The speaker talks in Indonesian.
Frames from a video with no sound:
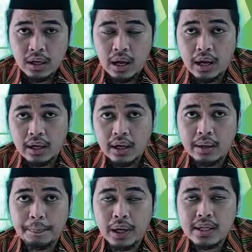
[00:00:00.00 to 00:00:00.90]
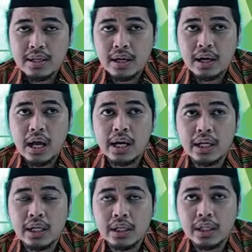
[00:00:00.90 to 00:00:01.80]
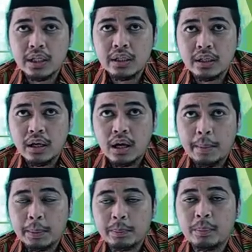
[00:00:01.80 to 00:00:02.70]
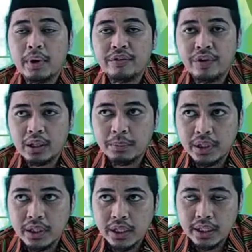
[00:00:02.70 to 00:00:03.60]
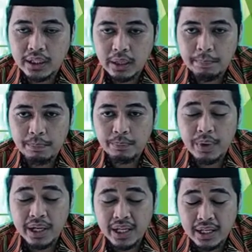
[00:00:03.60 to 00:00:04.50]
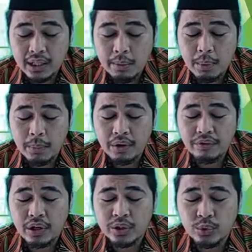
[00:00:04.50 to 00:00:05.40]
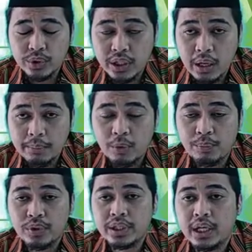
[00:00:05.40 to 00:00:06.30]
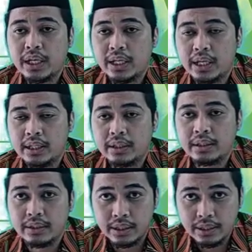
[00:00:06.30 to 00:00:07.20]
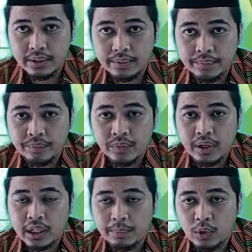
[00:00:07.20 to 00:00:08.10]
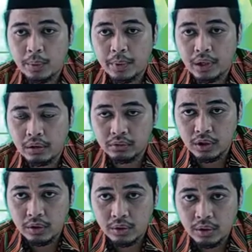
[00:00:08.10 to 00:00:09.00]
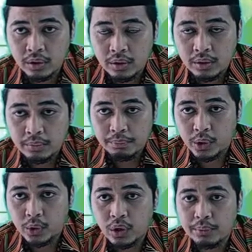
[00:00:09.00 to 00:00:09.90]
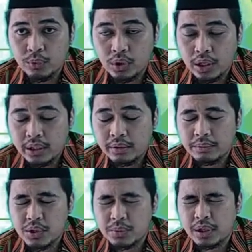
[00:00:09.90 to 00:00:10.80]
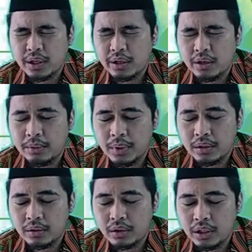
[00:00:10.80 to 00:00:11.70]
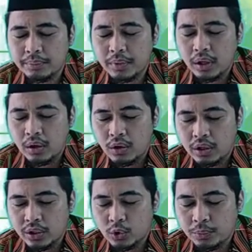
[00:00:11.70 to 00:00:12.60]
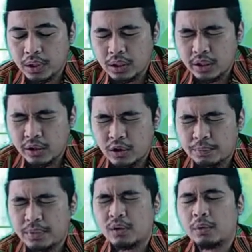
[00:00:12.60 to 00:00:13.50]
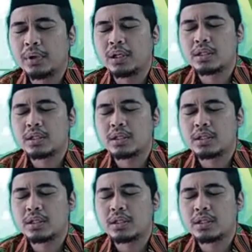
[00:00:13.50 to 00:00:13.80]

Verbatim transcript: agar pelajaran hari ini dapat bermanfaat bagi kita bagi kita bermanfaat di dunia maupun di akhirat, ya. Kita berdoa pada Allah, berdoa mulai Bismillahirrahmanirrahim. Raditu billahi robba wa bil